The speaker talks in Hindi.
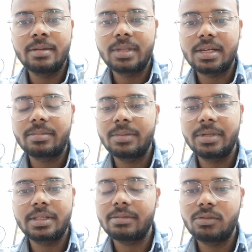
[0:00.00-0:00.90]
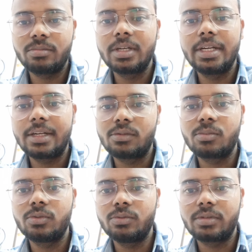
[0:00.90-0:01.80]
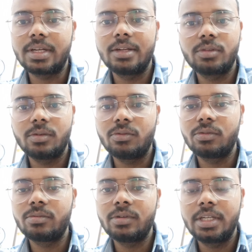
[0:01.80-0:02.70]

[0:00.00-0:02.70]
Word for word: मतलब कि फिर उसके बाद उसमें डेट तुमको चूज़ करनी होती है उस